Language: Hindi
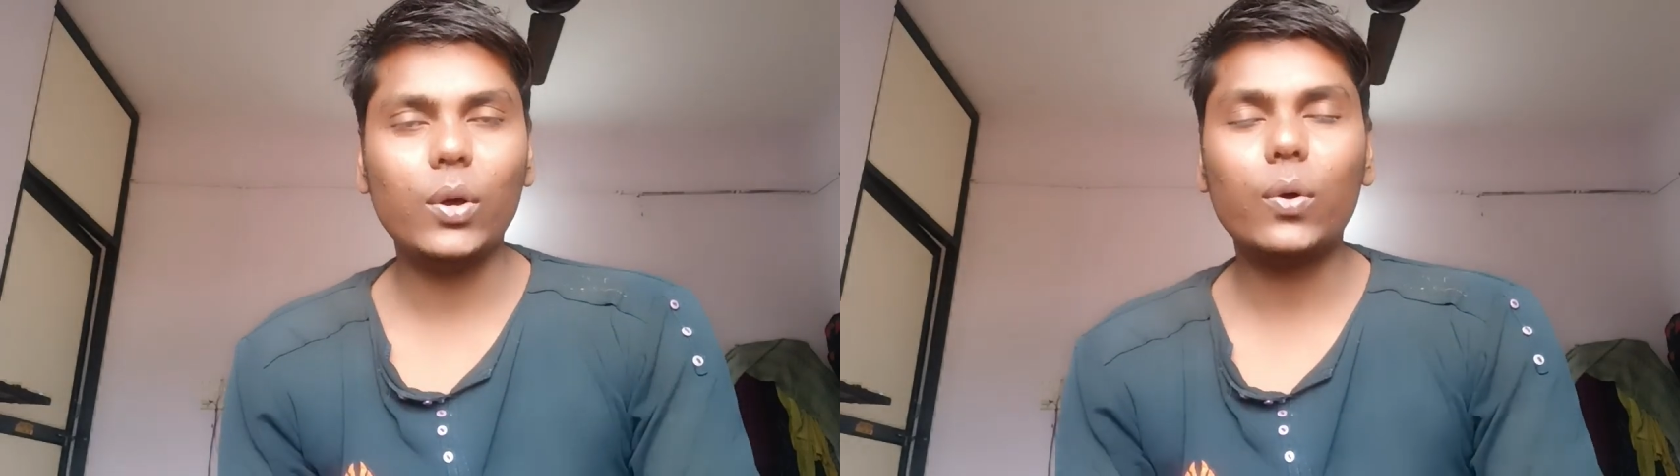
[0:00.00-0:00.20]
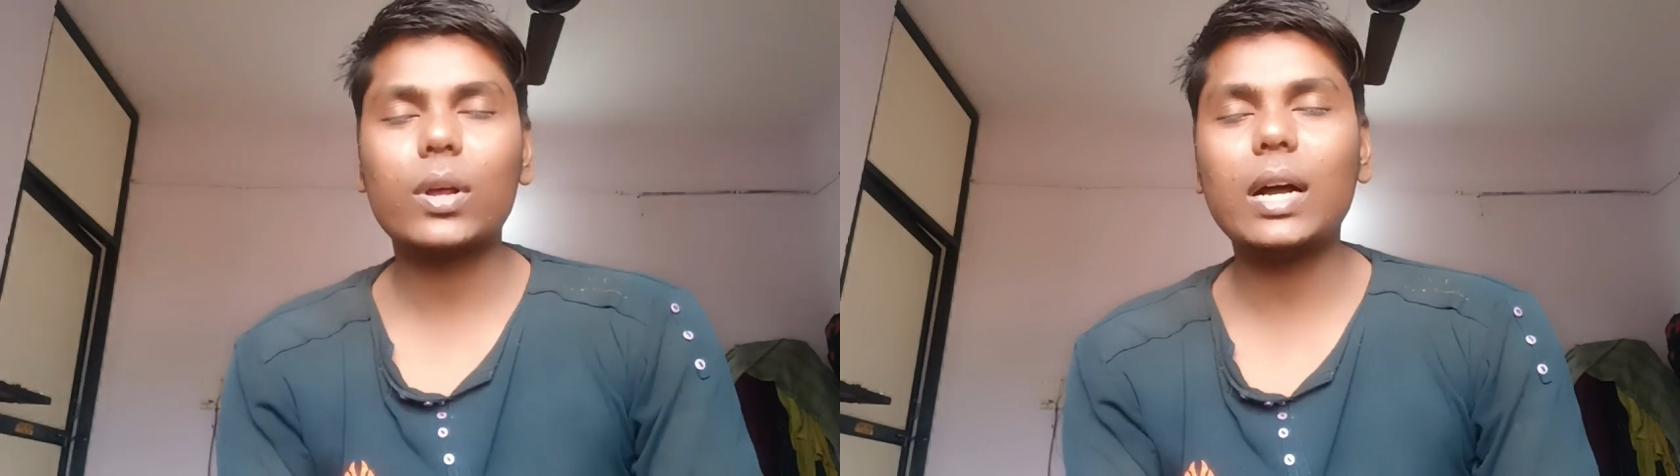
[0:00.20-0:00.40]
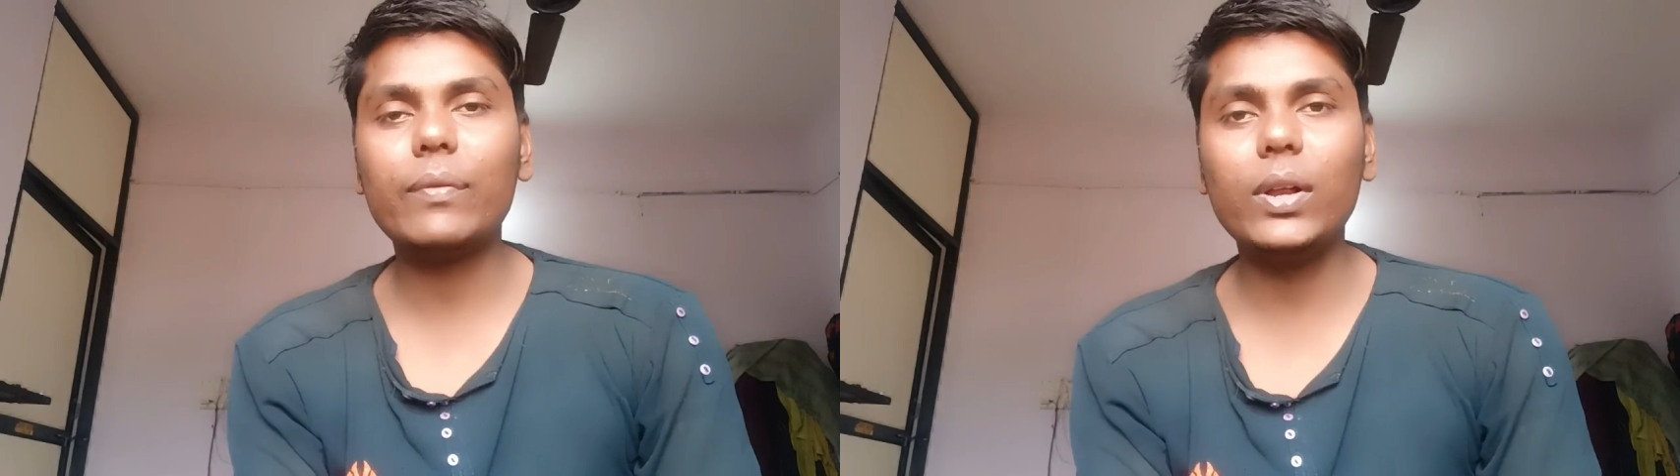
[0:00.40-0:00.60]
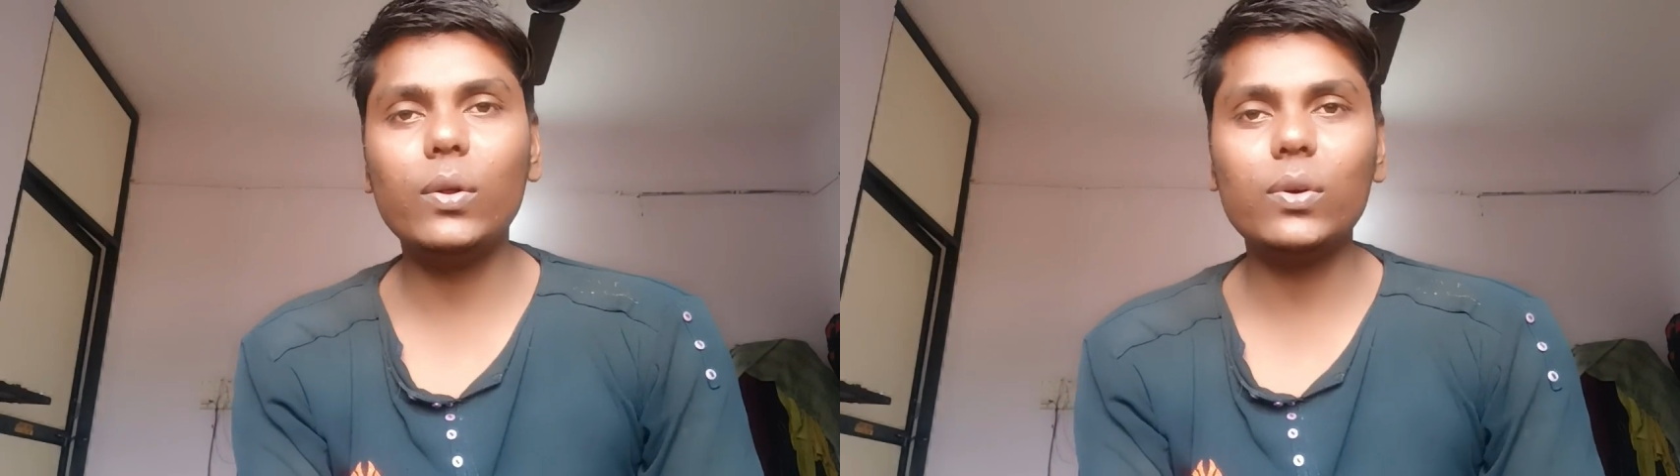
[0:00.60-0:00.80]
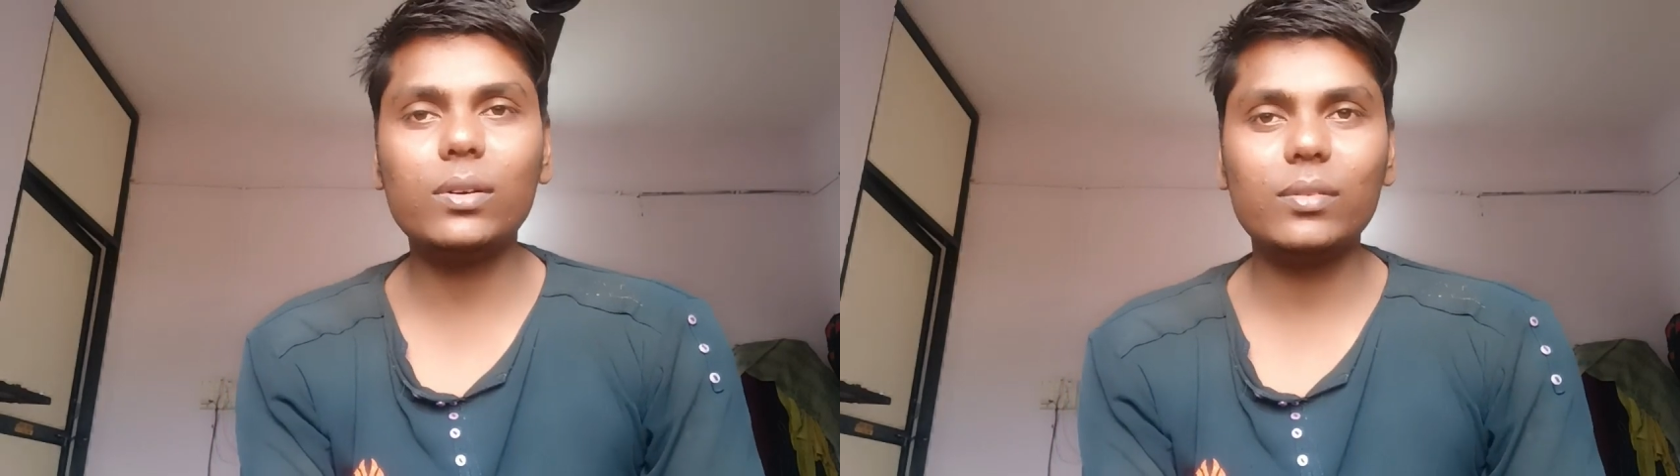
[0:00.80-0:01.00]
और काफ़ी
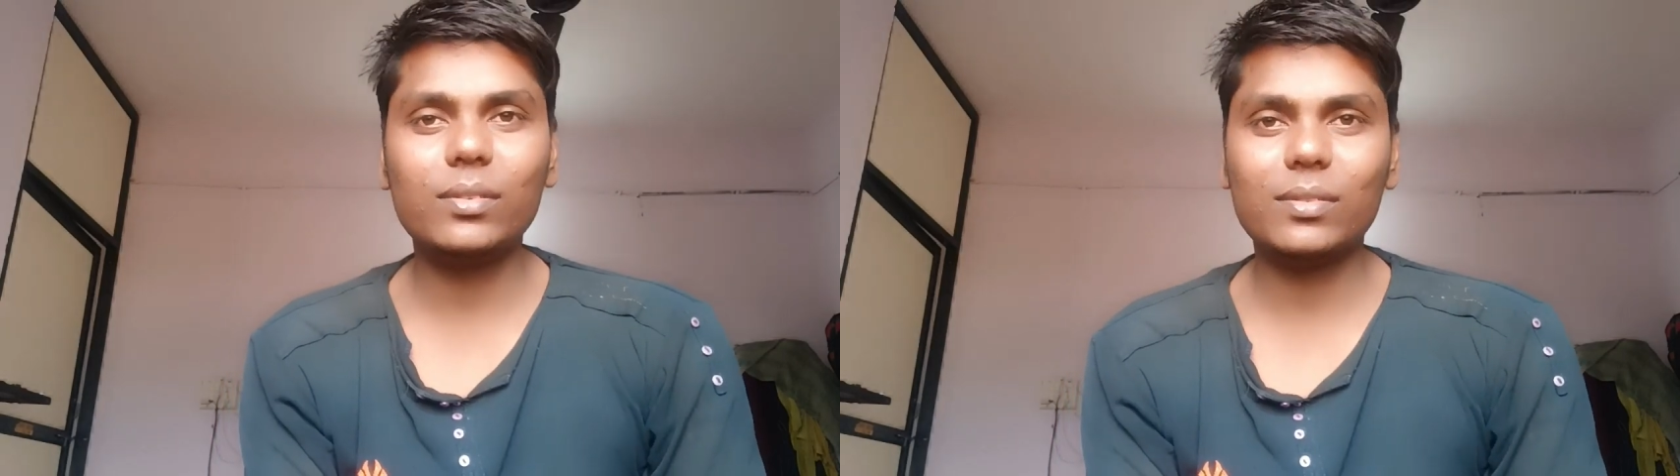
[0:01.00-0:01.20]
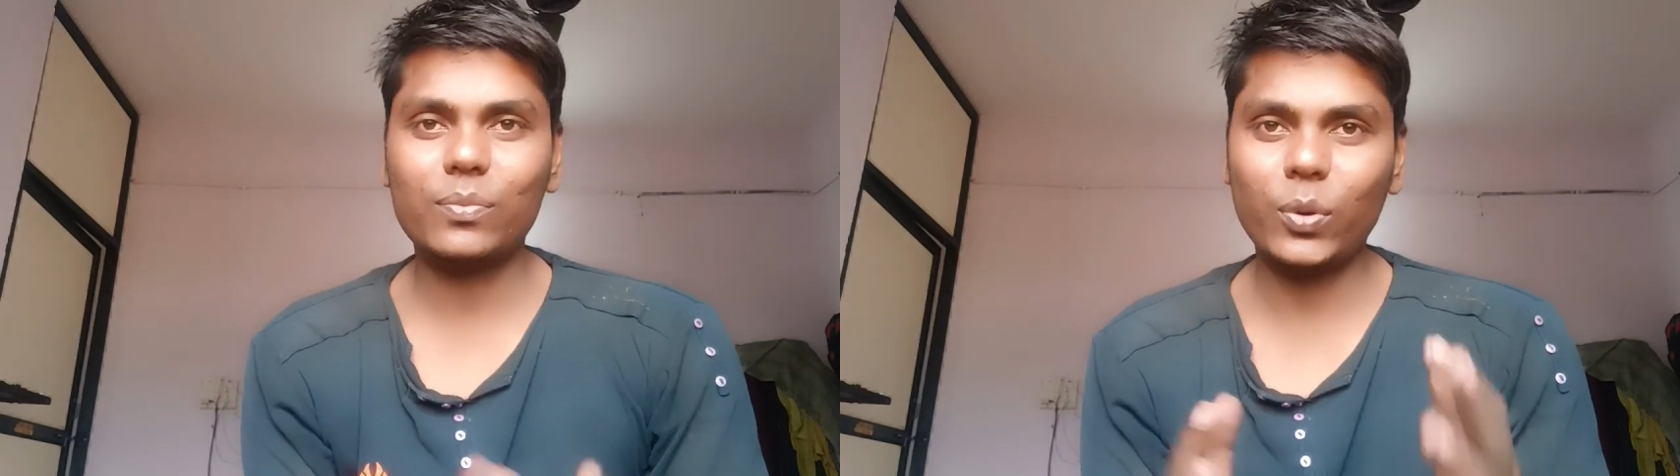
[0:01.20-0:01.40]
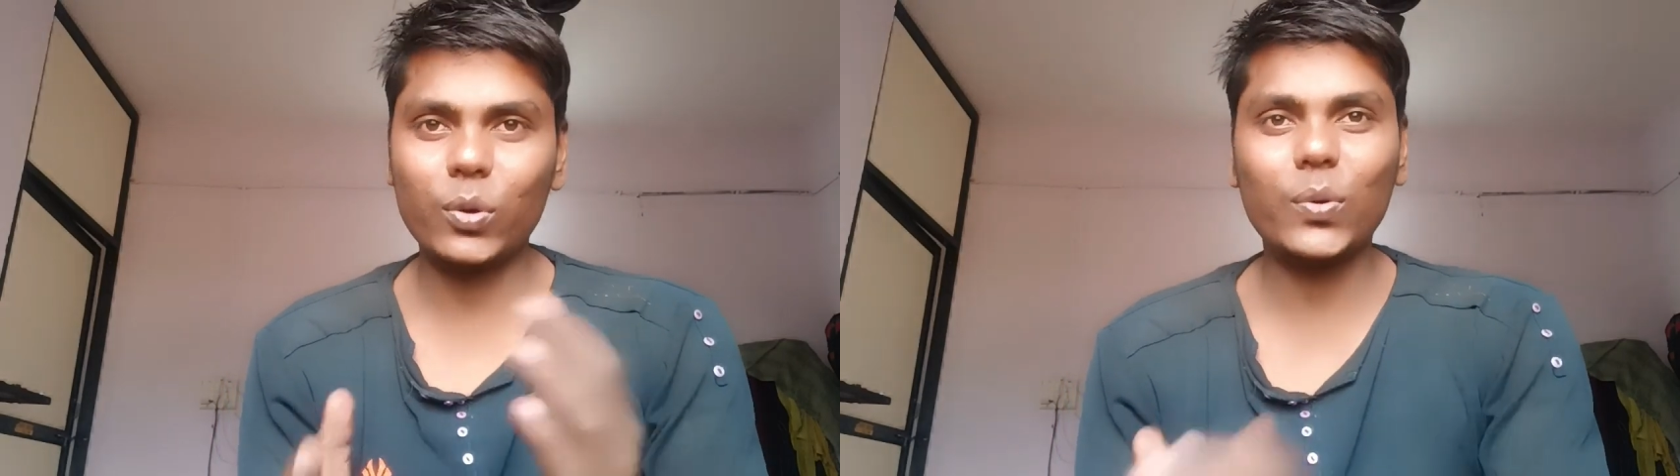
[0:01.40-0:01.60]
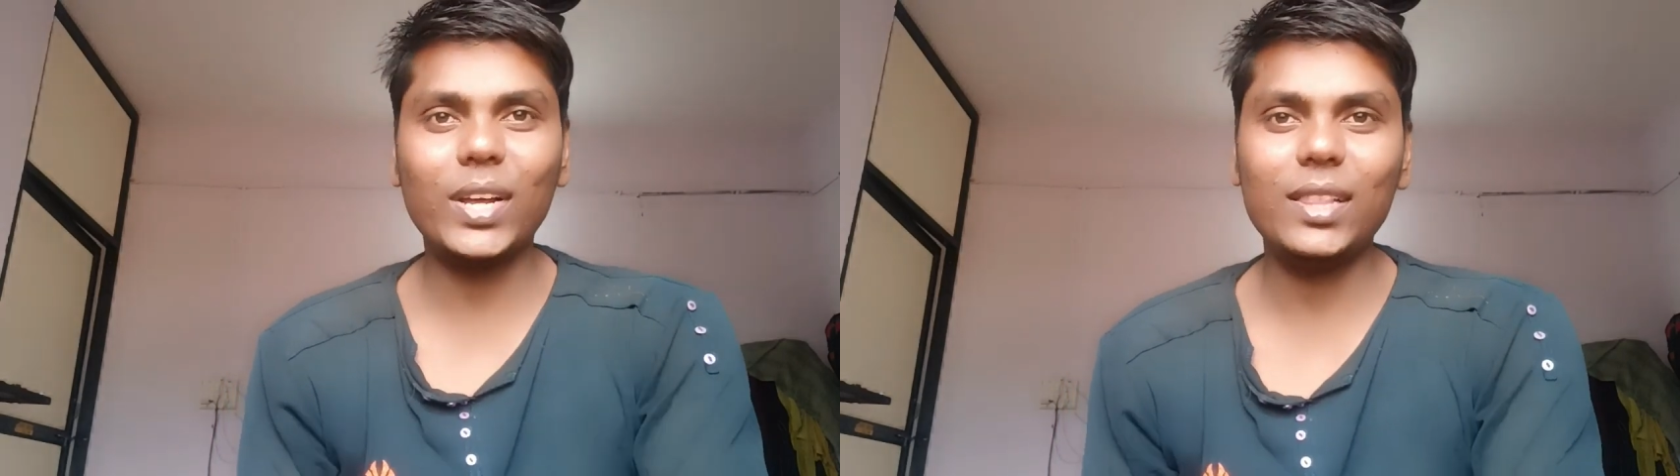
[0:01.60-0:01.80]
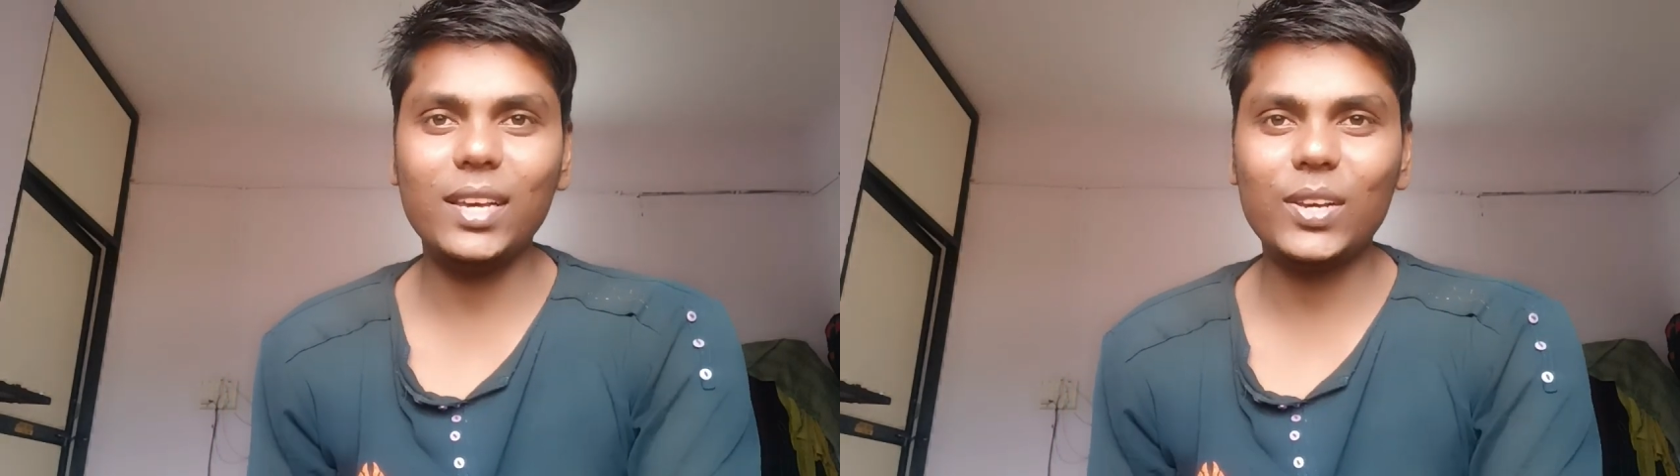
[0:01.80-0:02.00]
लोग फ़ोटो
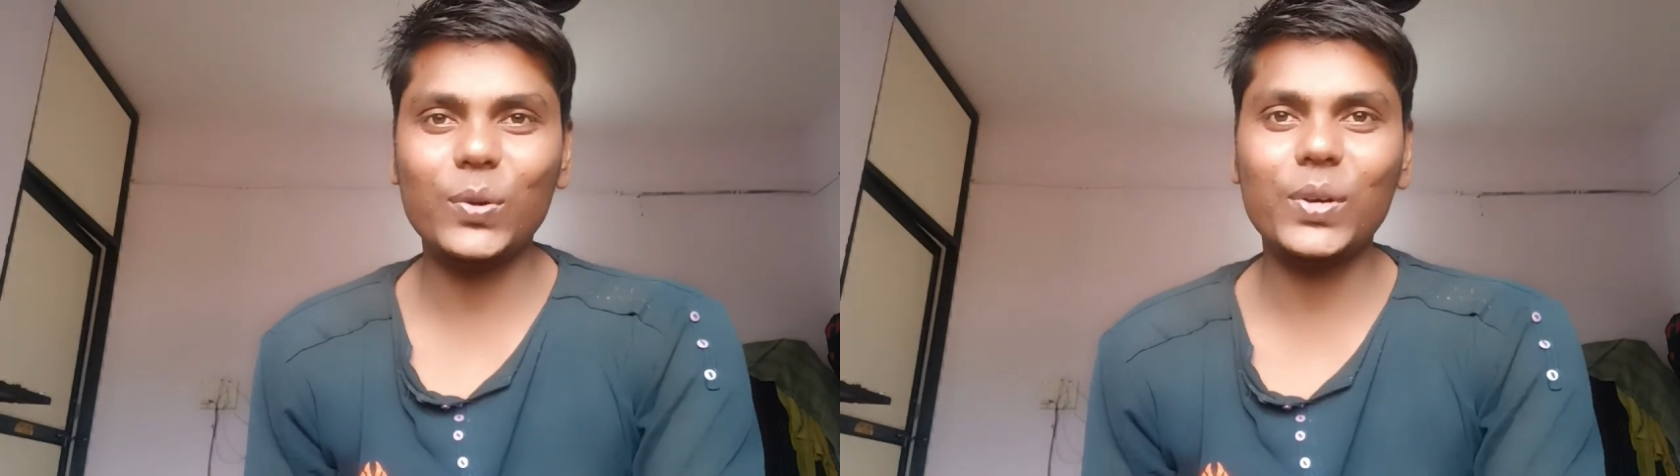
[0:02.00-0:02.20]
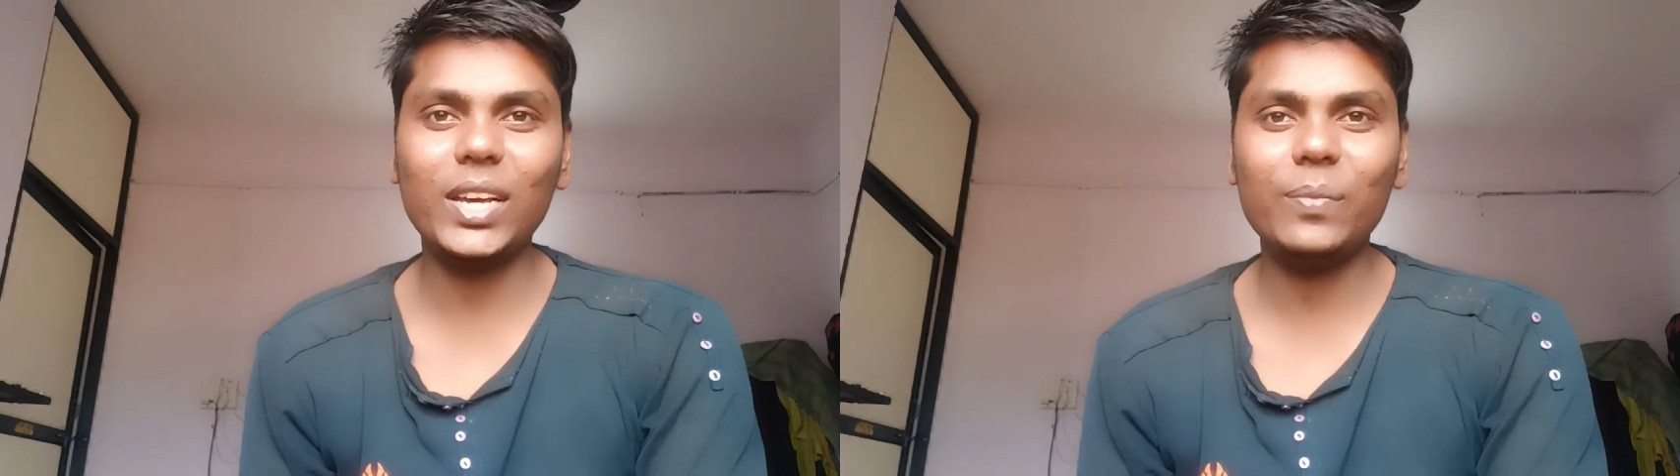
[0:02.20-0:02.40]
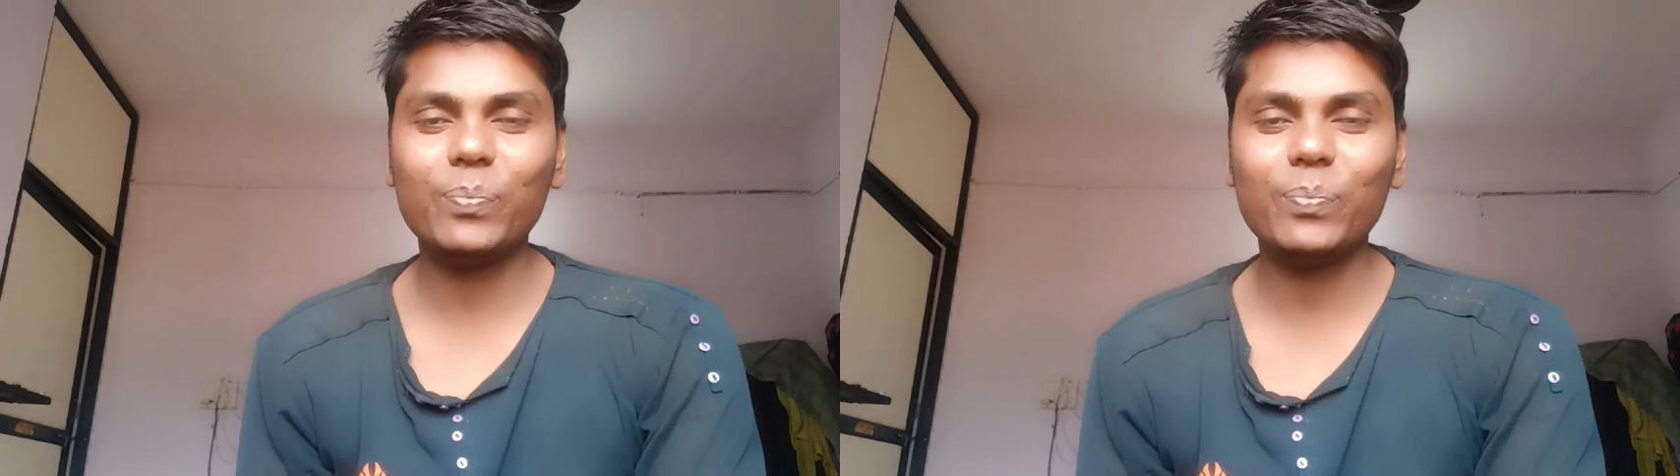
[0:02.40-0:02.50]
नहीं देखे होंगे